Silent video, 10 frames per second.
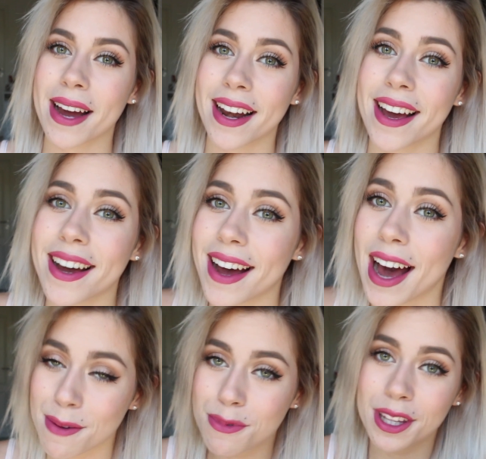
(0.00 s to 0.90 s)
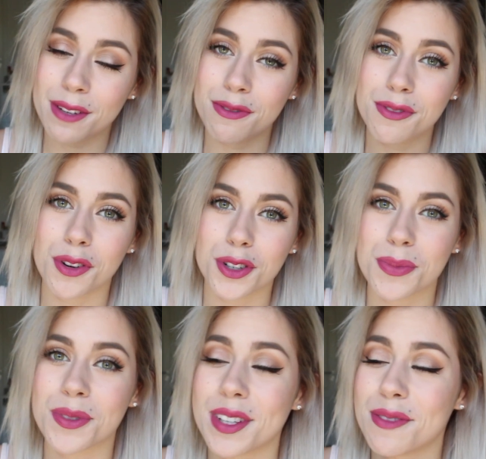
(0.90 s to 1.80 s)
par là, abonnez-vous,
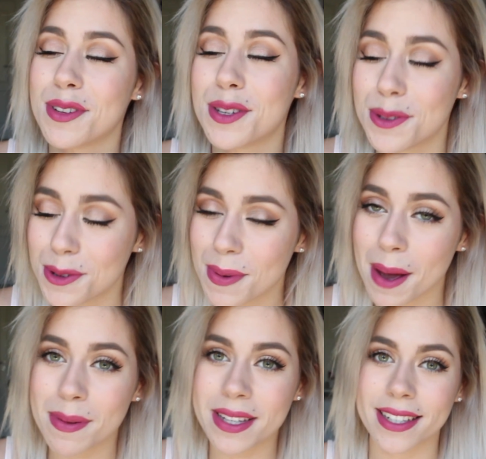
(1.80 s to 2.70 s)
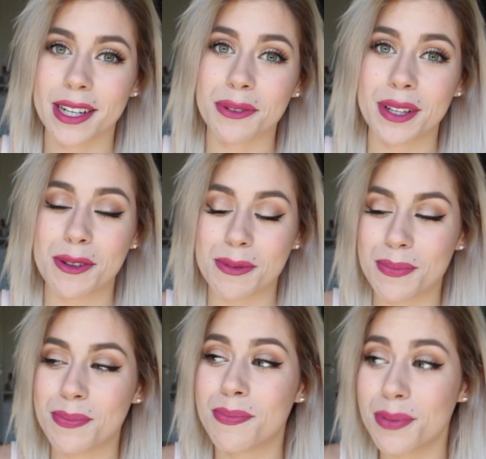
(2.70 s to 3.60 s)
franchement ça fait super plaisir, on est de
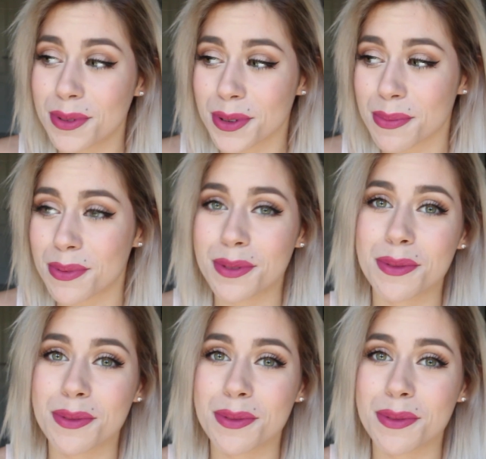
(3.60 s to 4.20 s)
plus en plus